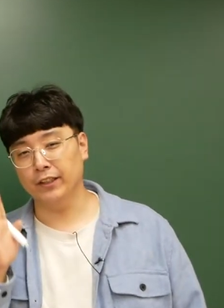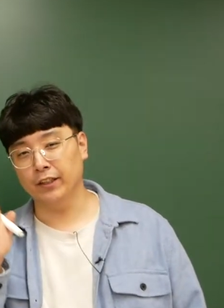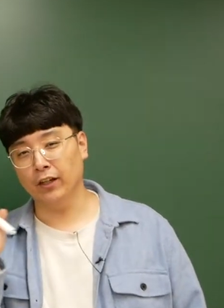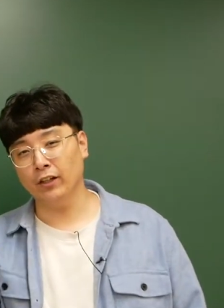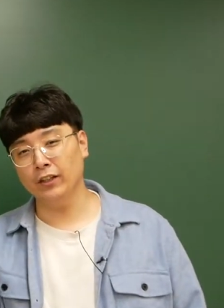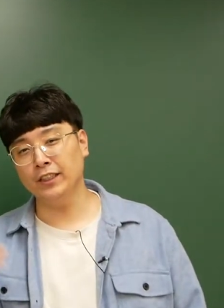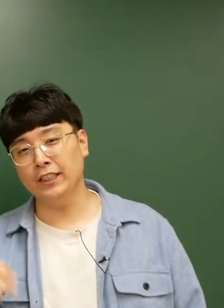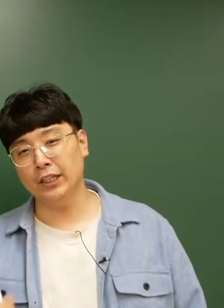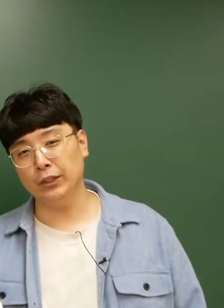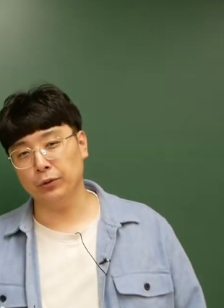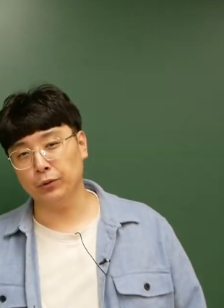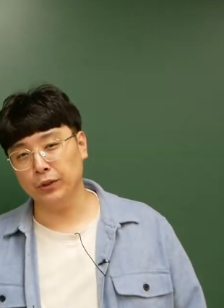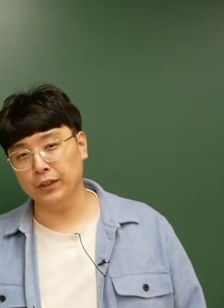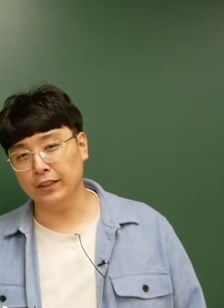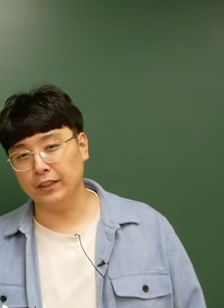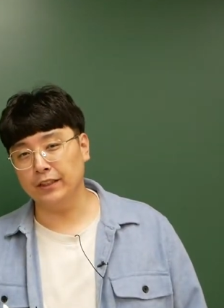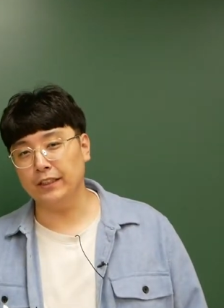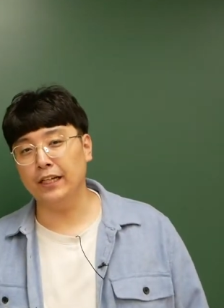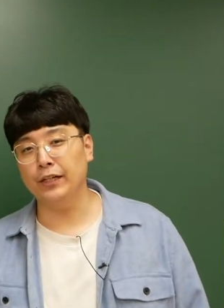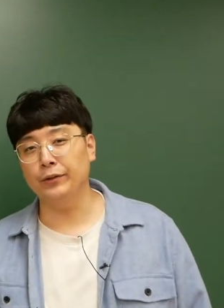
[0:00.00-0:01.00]
현재도
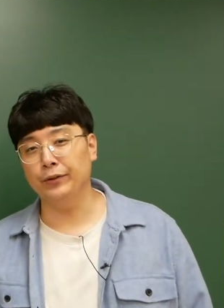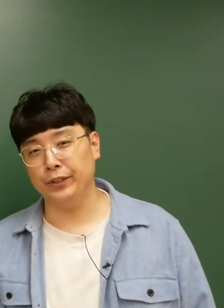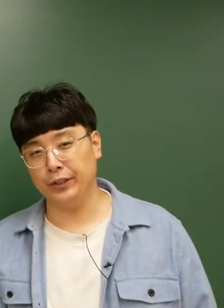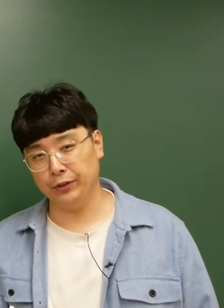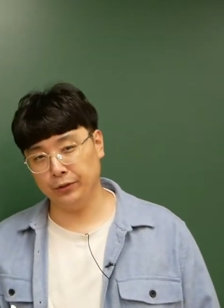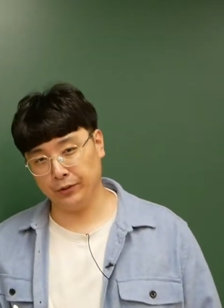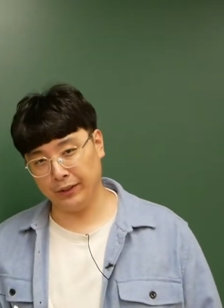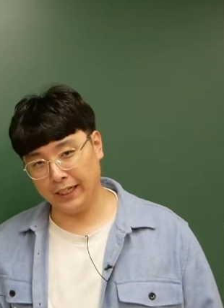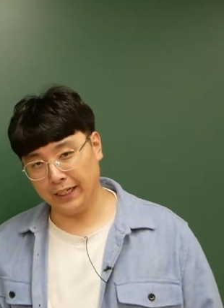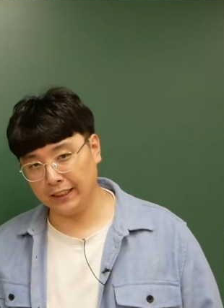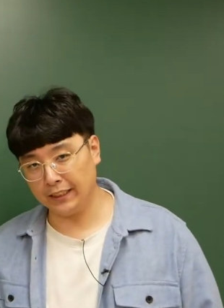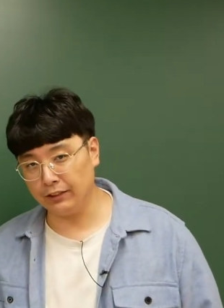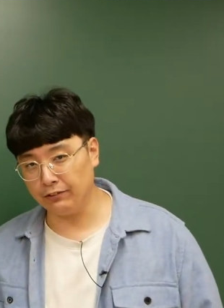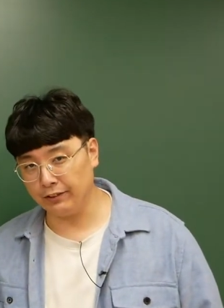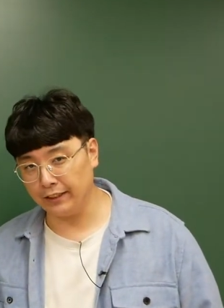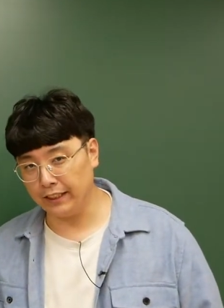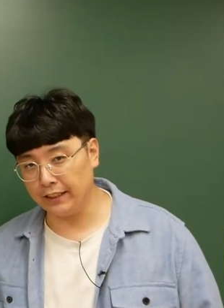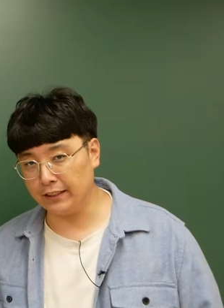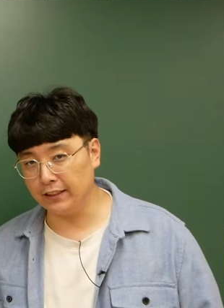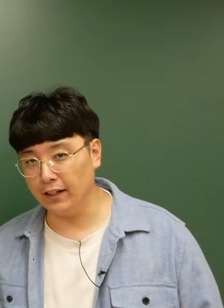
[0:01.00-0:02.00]
그대로 이용을 하기
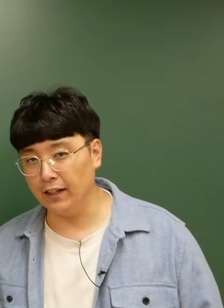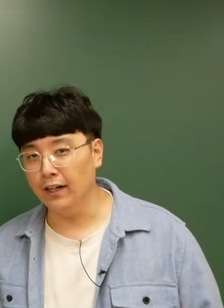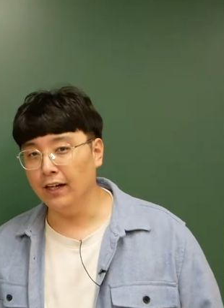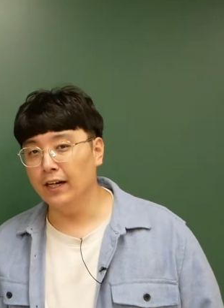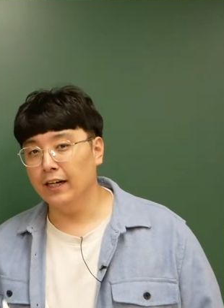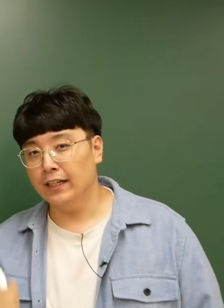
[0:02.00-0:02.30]
위해서